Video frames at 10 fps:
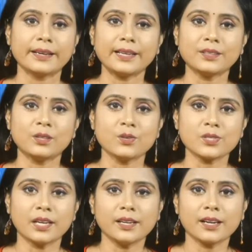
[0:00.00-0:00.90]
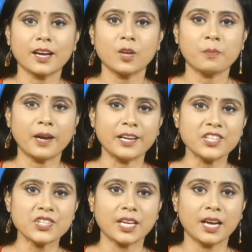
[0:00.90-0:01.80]
రైతులు సన్న రకాలు
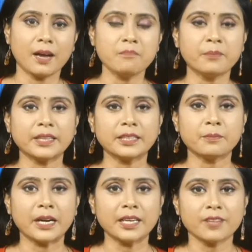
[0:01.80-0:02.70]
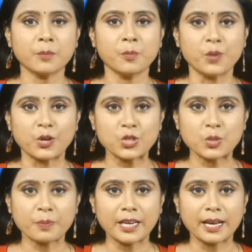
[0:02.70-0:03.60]
పండించేలా పత్తి పంట వైపు మొగ్గు
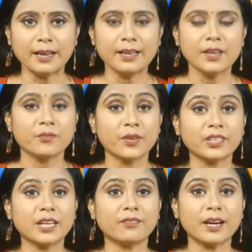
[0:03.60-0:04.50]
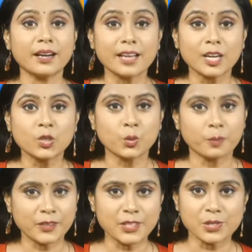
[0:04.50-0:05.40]
చూపేలా వివిధ వంగడాలు
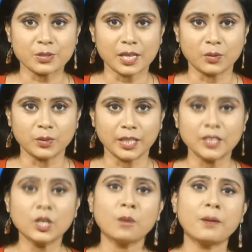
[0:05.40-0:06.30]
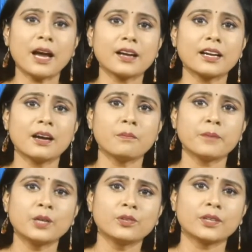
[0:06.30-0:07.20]
రూపొందిస్తున్నారు ఇందులో భాగంగా
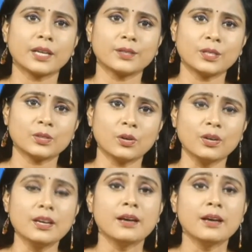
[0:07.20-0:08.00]
పలువురు రైతులతో